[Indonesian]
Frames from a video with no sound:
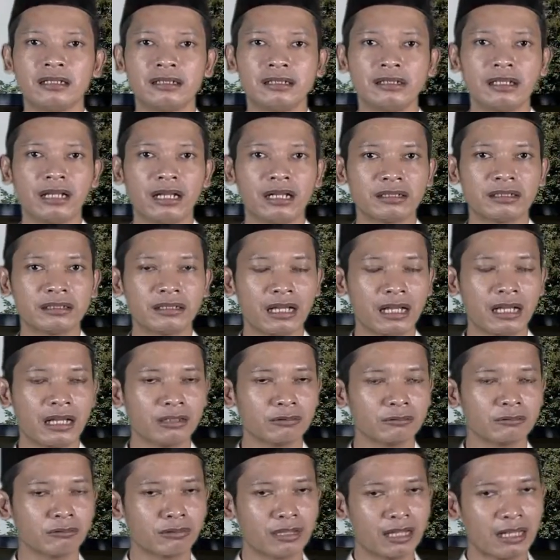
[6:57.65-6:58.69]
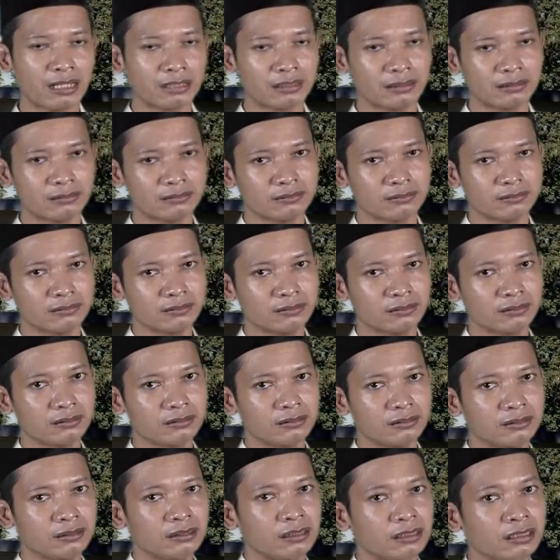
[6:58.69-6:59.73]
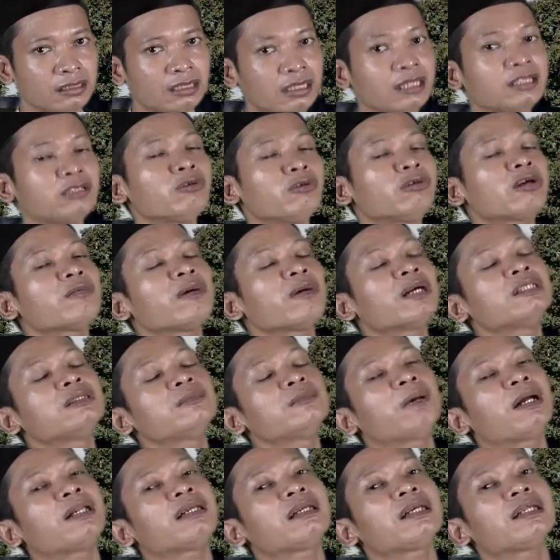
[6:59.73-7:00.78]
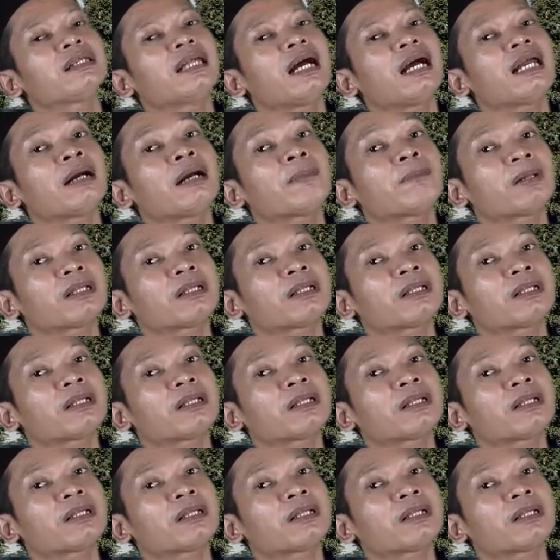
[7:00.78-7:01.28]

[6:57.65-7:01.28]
dari Al-Quran. Itu kewajiban kita yang